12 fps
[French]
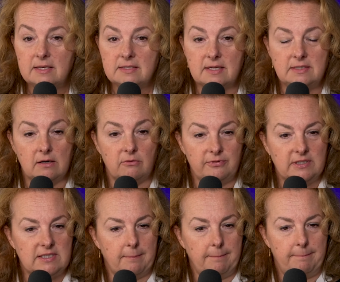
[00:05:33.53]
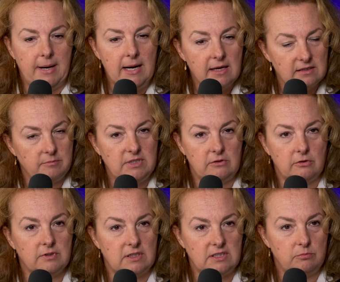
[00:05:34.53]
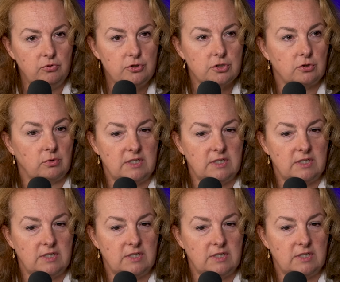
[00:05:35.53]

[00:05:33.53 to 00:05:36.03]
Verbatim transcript: c'est-à-dire en fait, il y a plein d'habitants des kibbutz qui